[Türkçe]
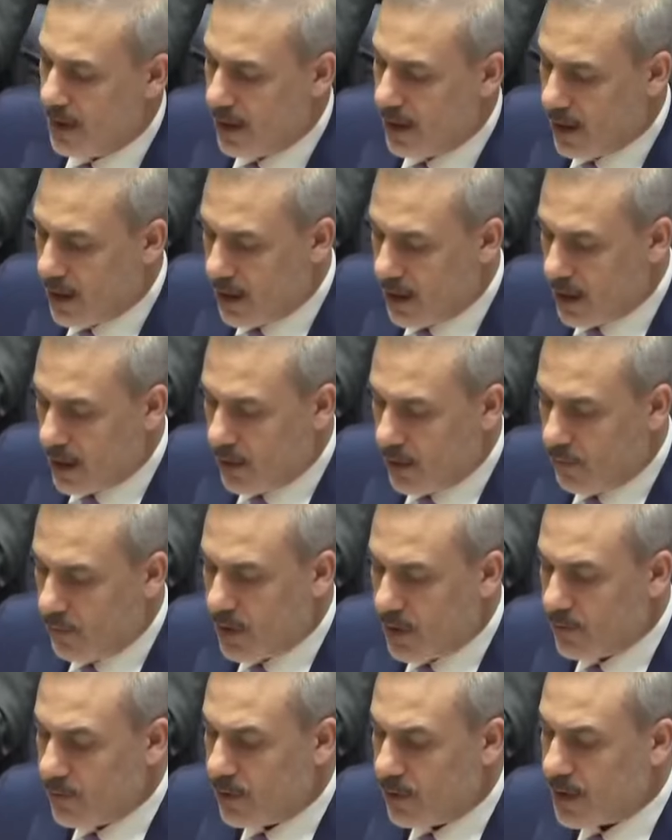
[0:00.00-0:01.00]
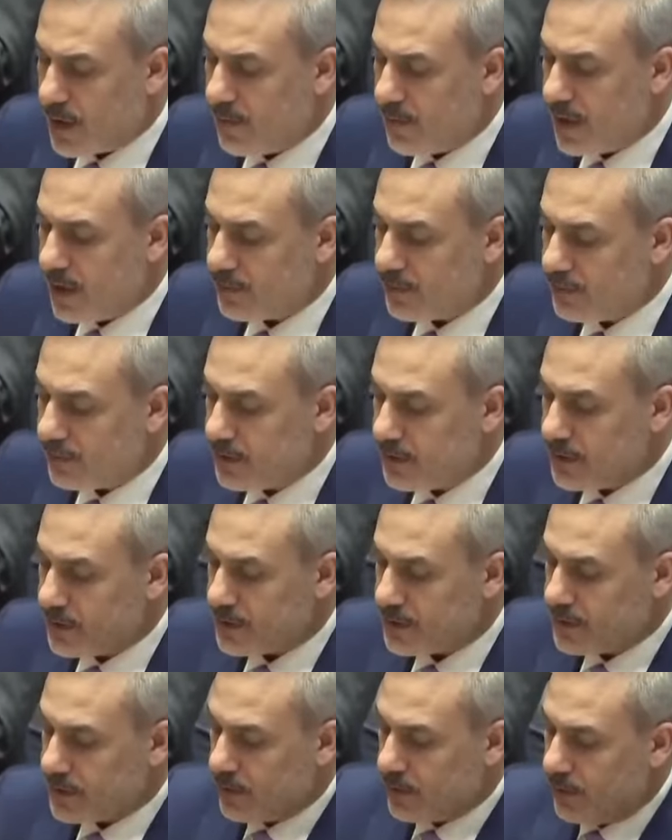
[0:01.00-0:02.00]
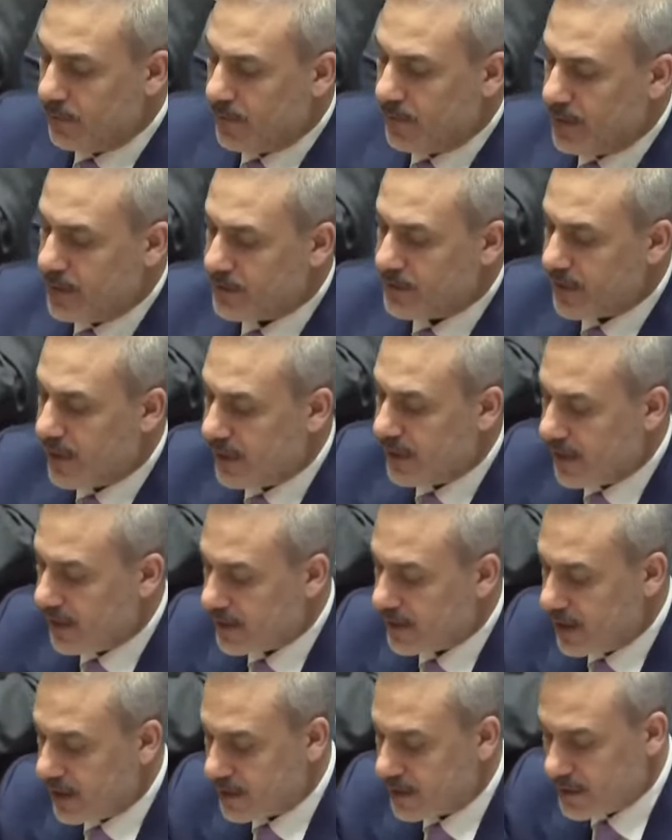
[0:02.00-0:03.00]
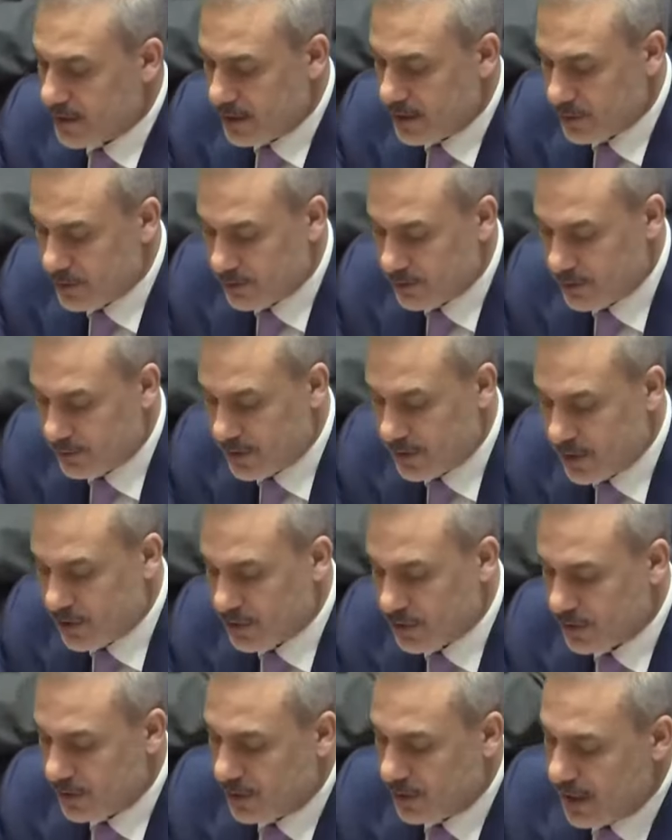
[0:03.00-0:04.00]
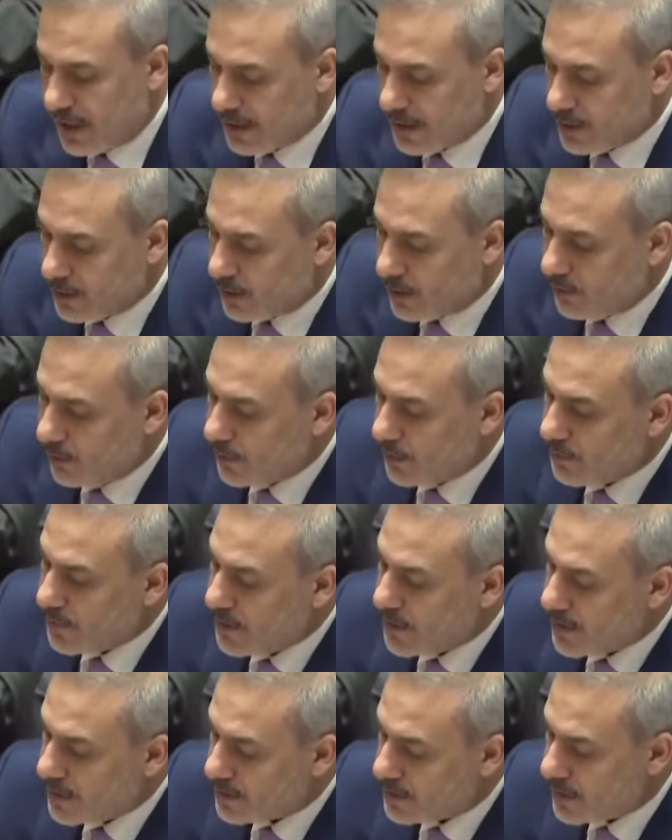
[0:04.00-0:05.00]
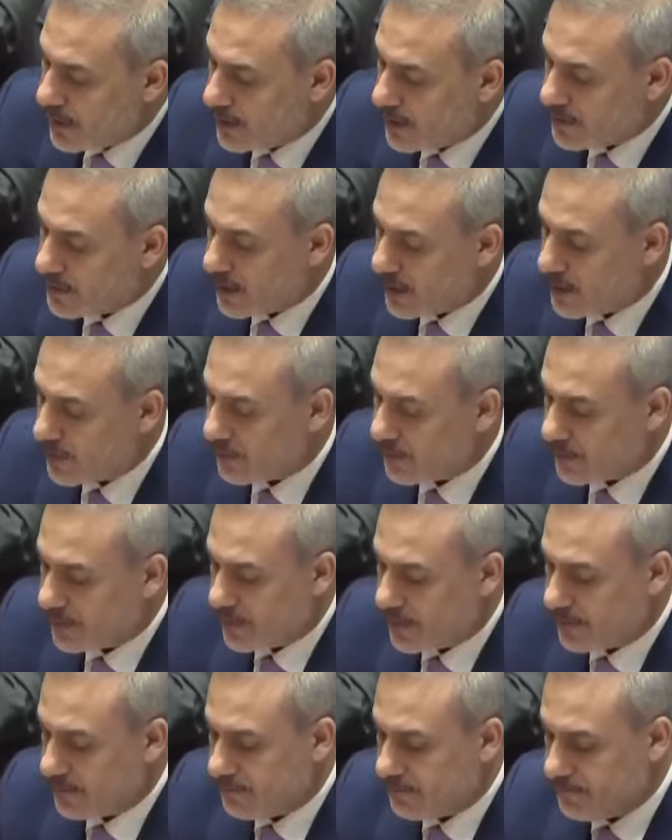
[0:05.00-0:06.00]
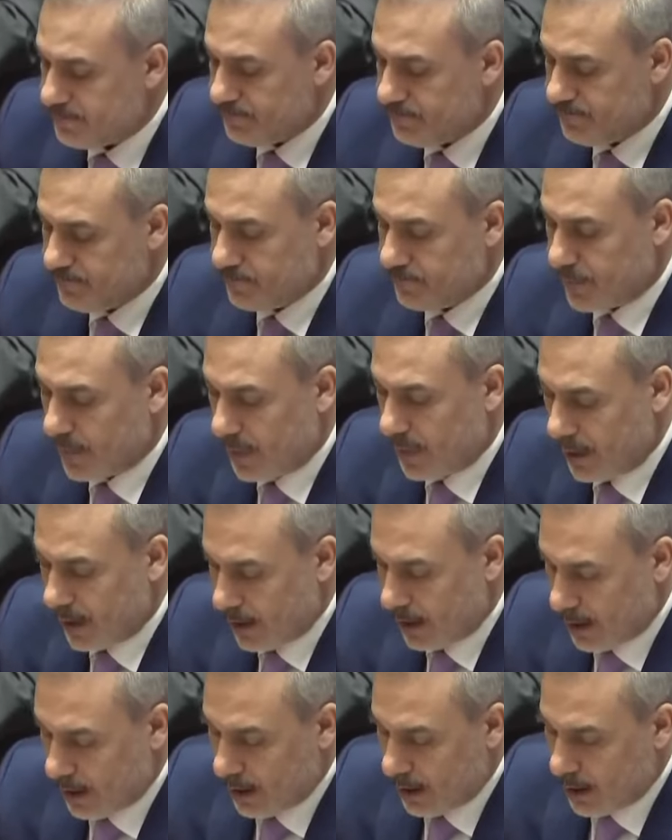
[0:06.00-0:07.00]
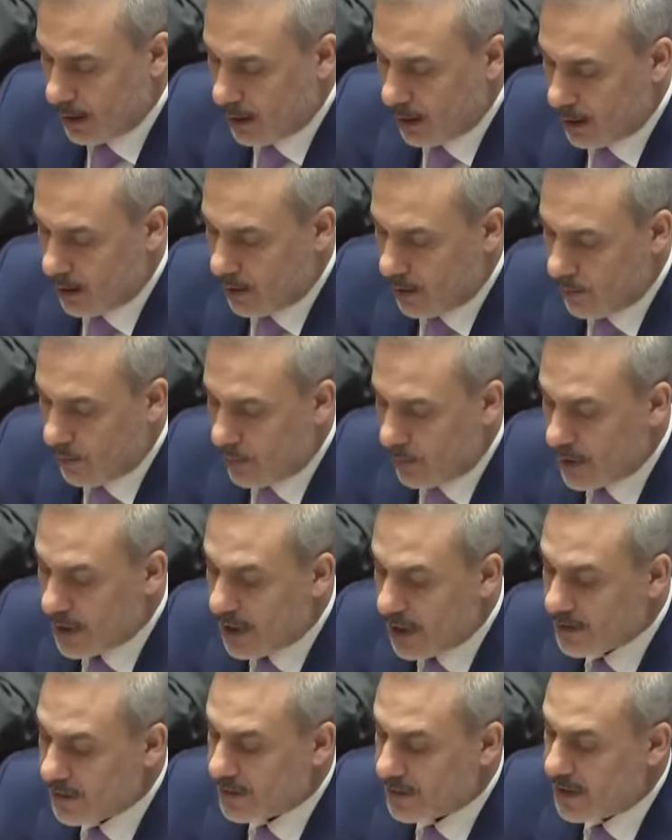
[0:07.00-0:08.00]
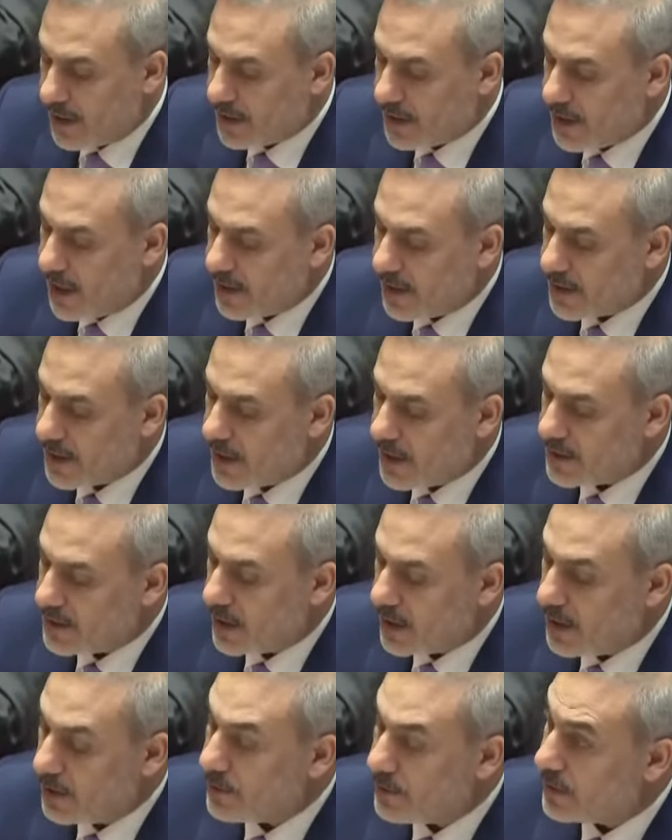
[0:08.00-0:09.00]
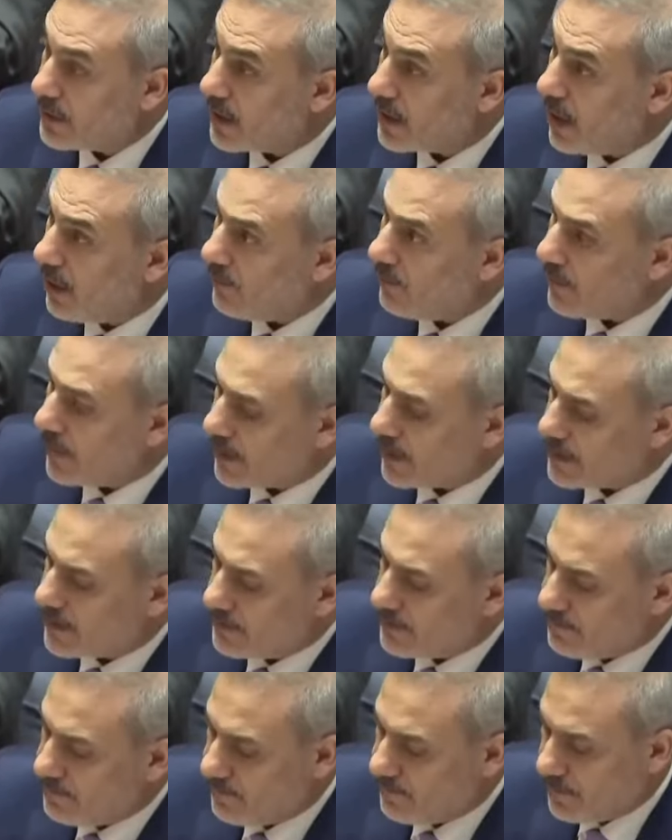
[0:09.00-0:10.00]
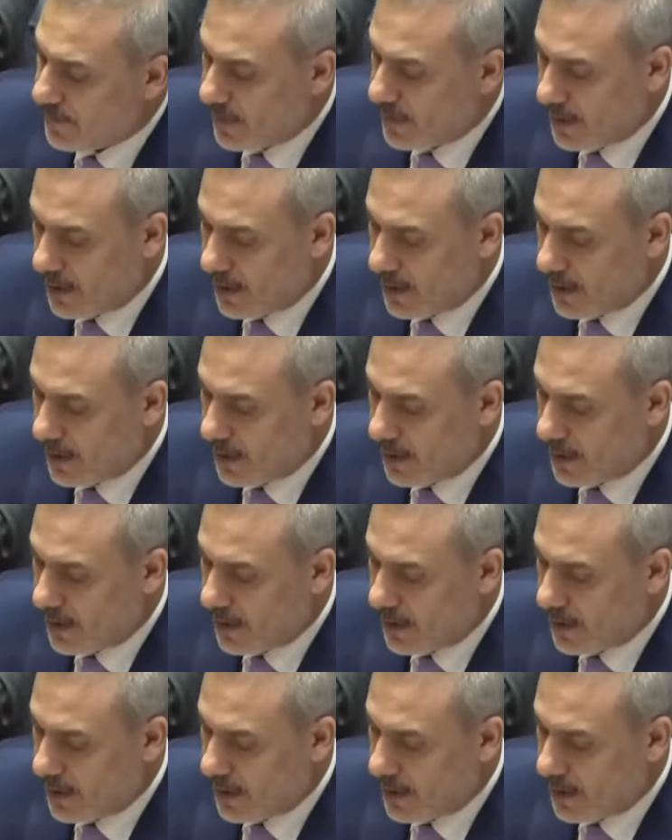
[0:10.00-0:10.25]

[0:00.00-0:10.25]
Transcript: ama e, biz bölgesel e, ittifaklarda böyle küresel güçler, emperyalistler falan biz tanımıyoruz artık böyle şeyleri. Biz kendi ittifaklarımıza